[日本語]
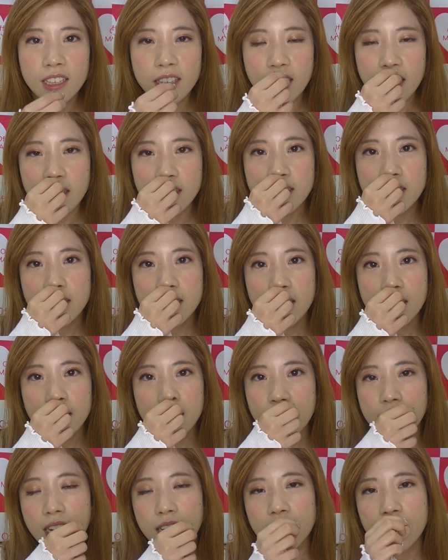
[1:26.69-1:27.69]
ね、自
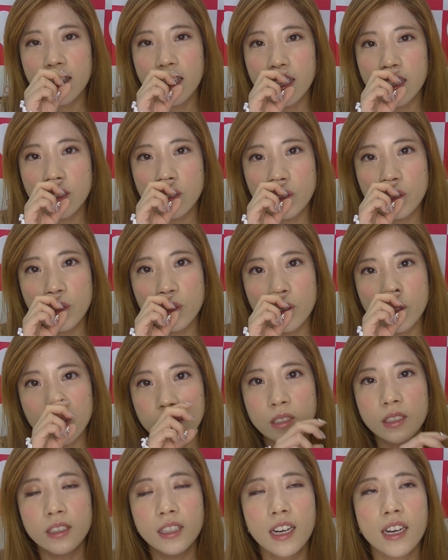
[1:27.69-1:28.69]
然になっていくとい
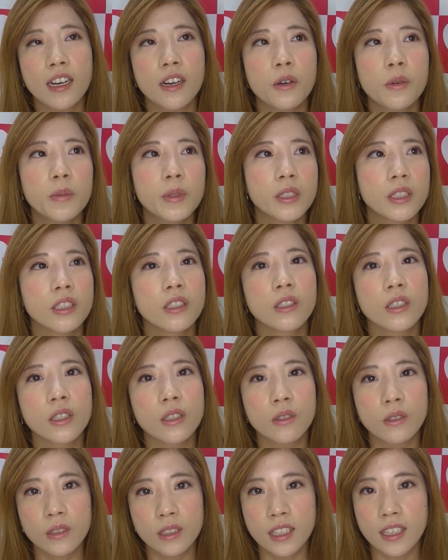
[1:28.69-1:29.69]
うなんか面白
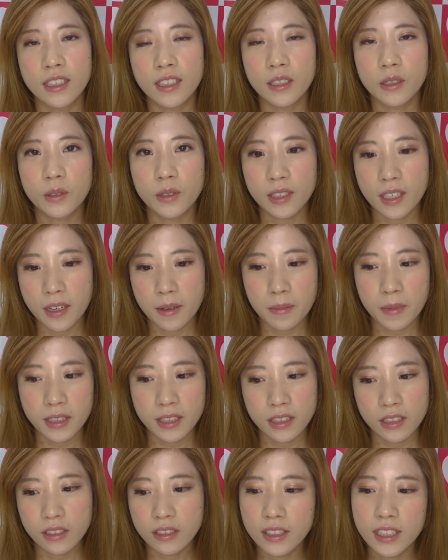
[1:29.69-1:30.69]
いコーナーでございま
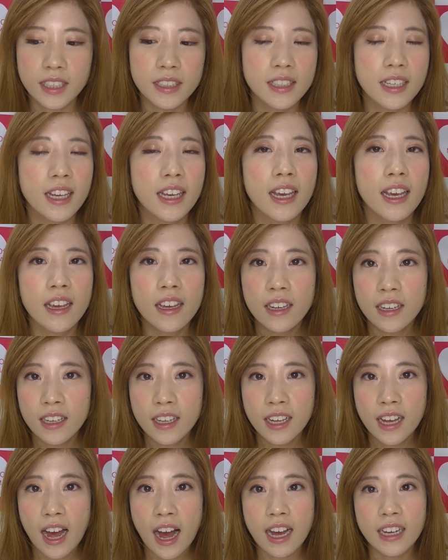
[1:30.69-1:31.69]
すので是非
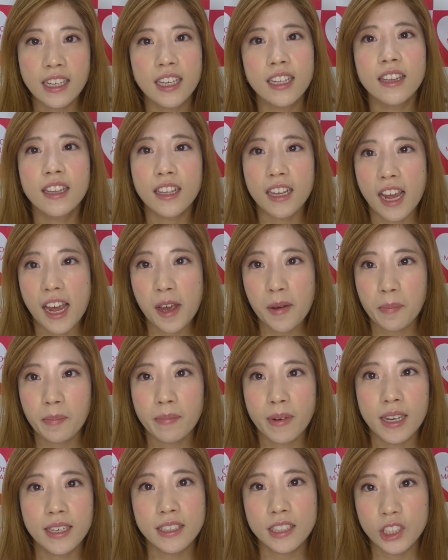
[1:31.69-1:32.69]
飽きずに
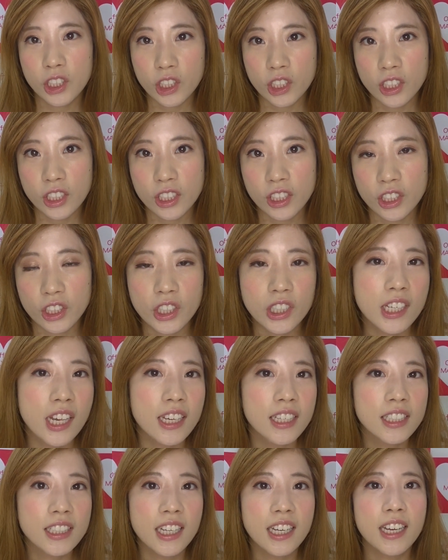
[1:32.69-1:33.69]
毎週挑
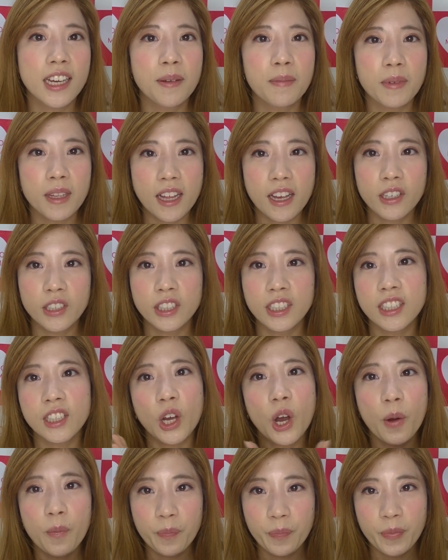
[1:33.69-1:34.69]
戦してみてほしい
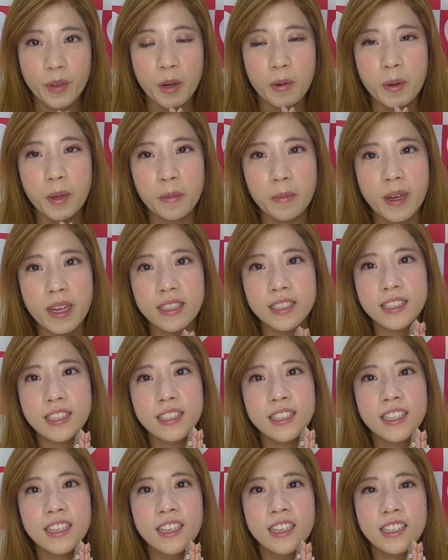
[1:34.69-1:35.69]
と思いま
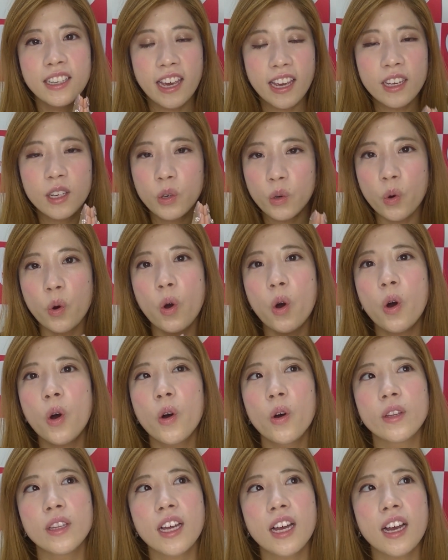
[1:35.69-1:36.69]
す結
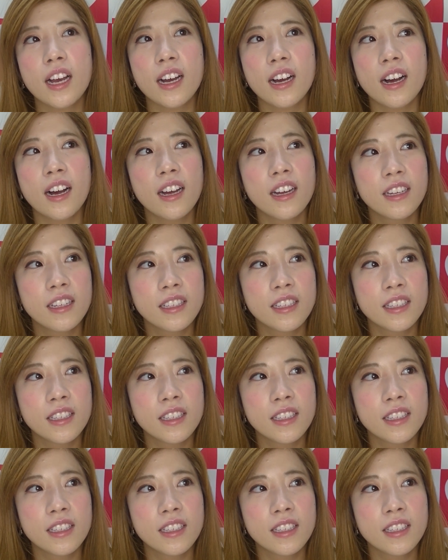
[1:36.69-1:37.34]
構なんか